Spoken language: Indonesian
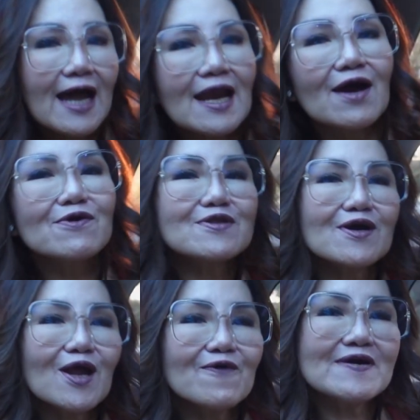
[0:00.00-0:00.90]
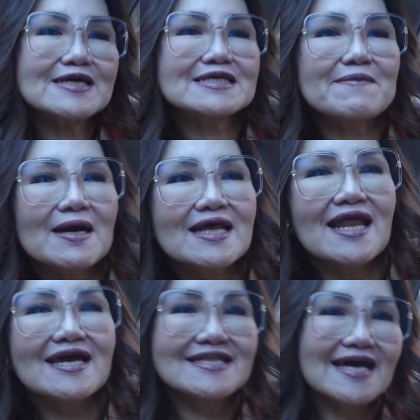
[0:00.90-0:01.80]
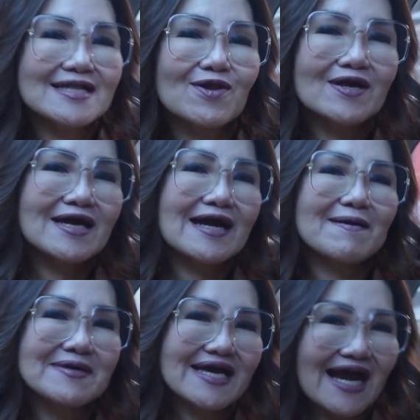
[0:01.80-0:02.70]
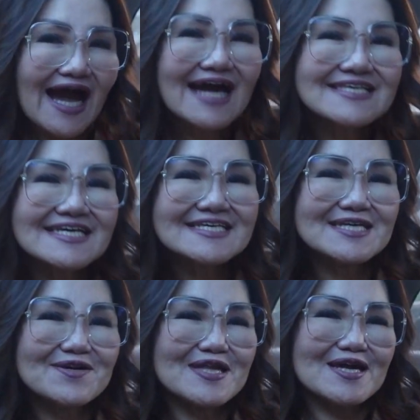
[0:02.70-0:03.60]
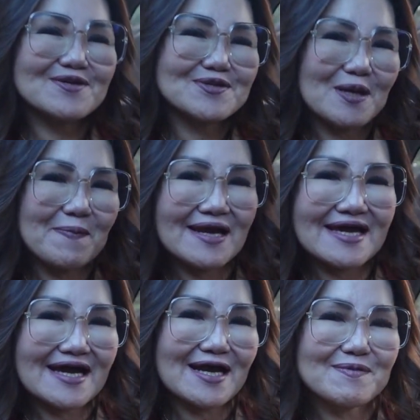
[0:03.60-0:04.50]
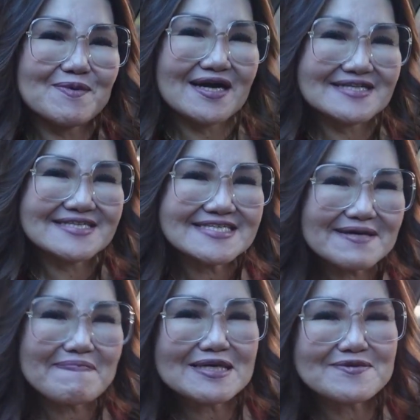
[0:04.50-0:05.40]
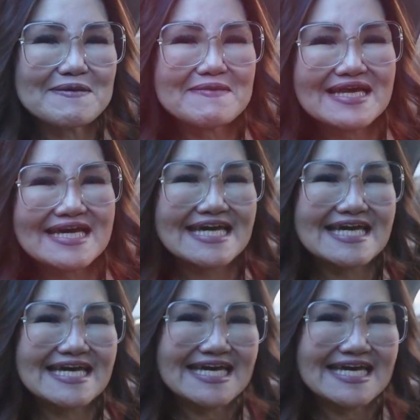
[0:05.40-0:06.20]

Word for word: halo dok lovers kembali lagi dengan keluarga kami yang asik seru dan lucu apalagi kalau bukan Cipas Family